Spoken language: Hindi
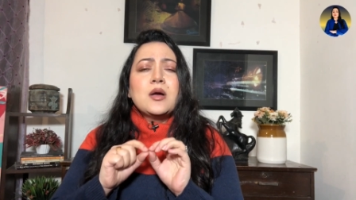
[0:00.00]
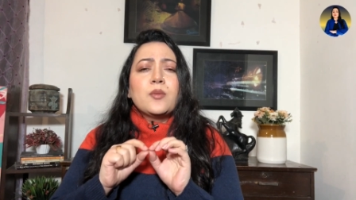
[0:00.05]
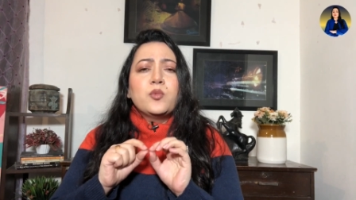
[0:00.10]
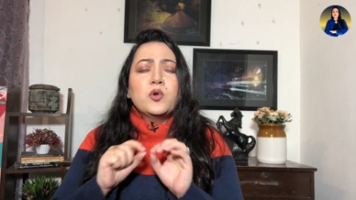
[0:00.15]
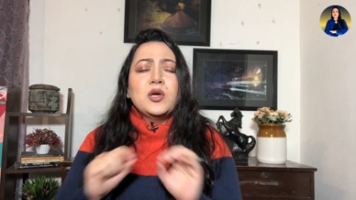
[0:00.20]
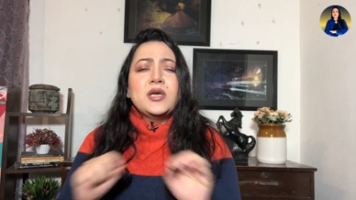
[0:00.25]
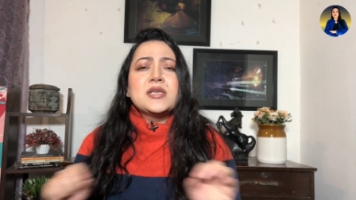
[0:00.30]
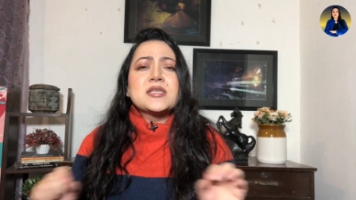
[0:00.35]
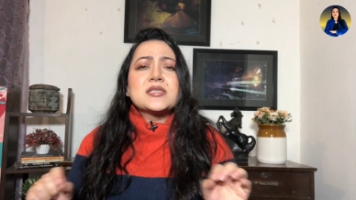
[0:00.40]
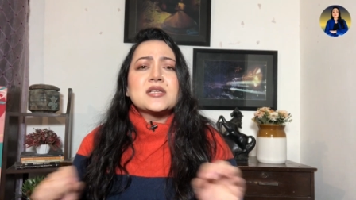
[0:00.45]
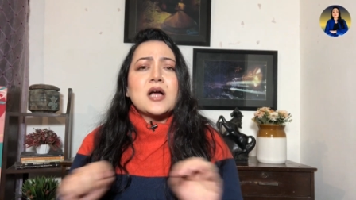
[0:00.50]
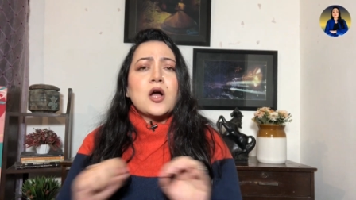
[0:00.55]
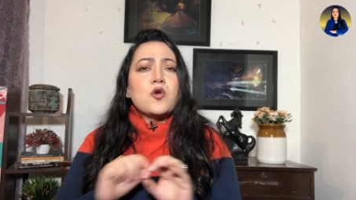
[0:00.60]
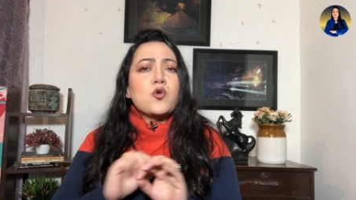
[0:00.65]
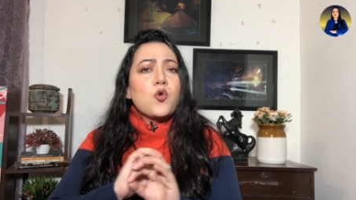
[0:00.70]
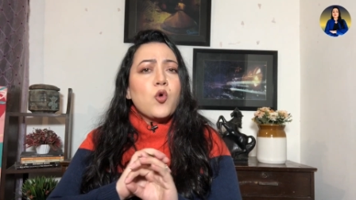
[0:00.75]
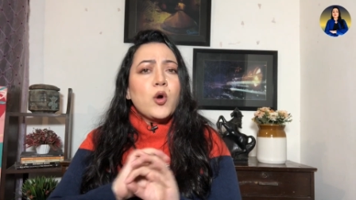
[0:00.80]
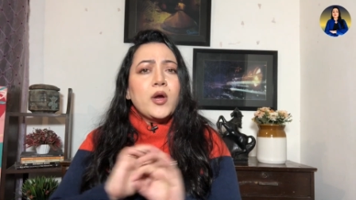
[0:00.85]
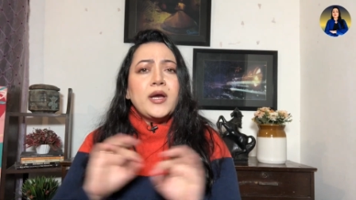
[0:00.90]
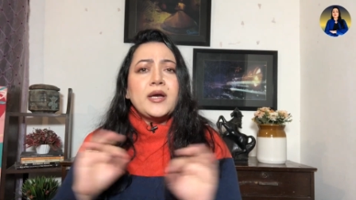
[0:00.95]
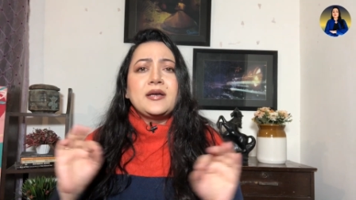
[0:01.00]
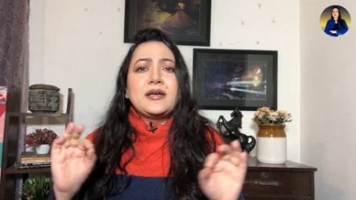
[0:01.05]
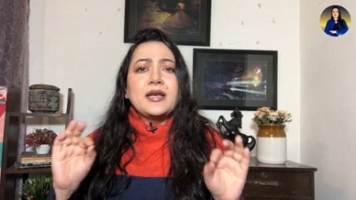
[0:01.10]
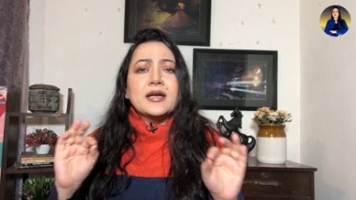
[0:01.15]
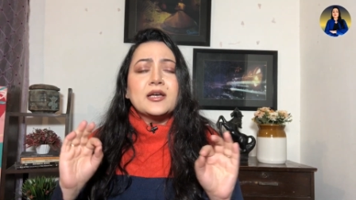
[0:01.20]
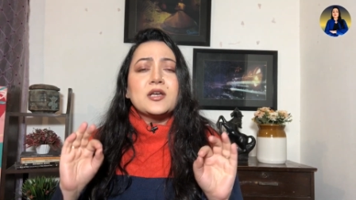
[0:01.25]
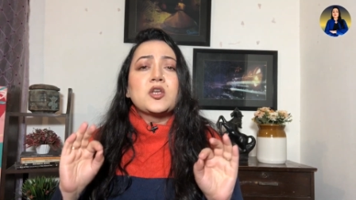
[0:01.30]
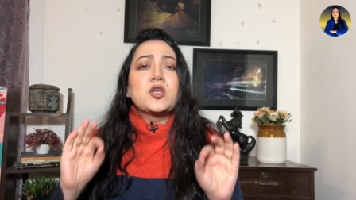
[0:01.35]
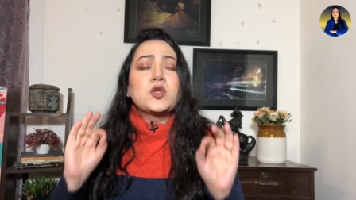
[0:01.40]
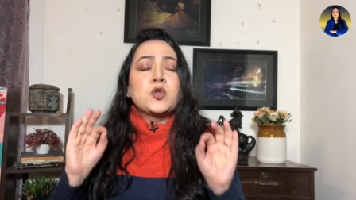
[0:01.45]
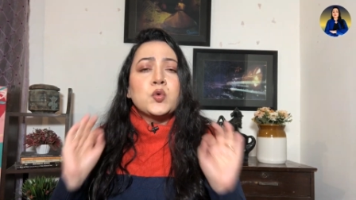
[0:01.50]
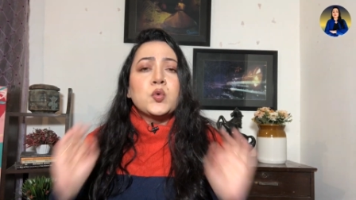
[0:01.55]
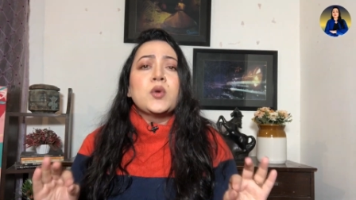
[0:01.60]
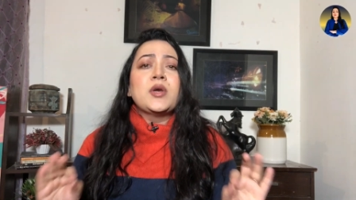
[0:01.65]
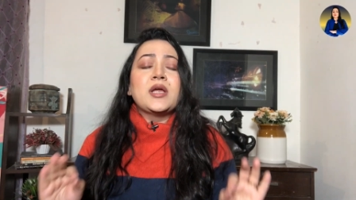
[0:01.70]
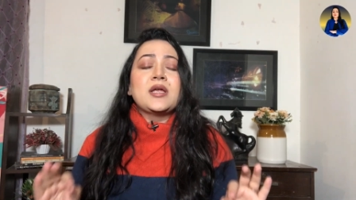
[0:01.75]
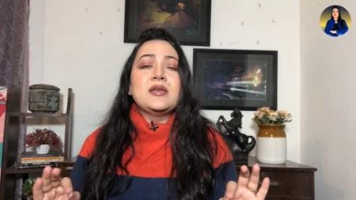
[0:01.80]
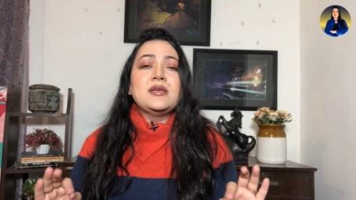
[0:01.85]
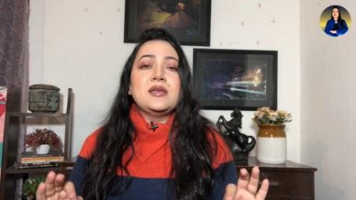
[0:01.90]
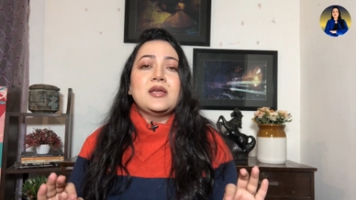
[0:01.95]
पुलिस का कोई डर क्यों
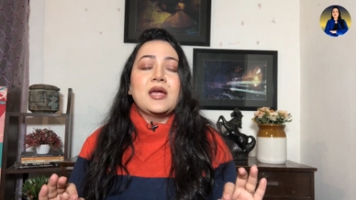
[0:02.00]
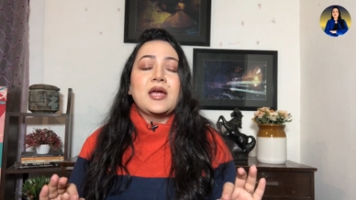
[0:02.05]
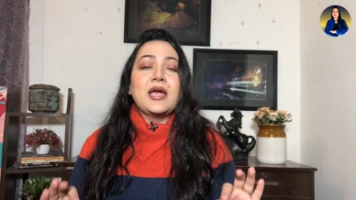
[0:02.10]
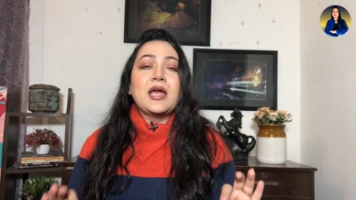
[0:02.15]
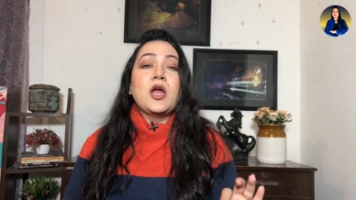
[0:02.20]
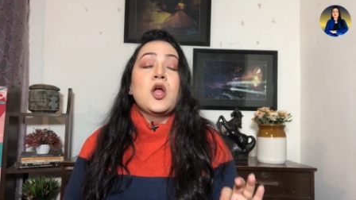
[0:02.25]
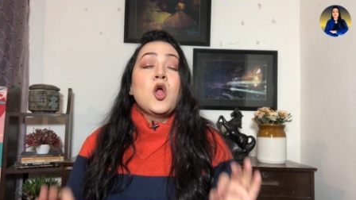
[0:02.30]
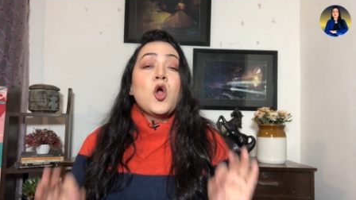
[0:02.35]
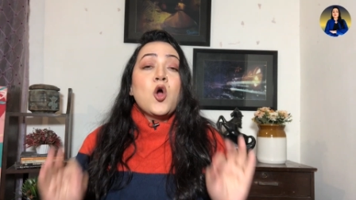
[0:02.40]
नहीं है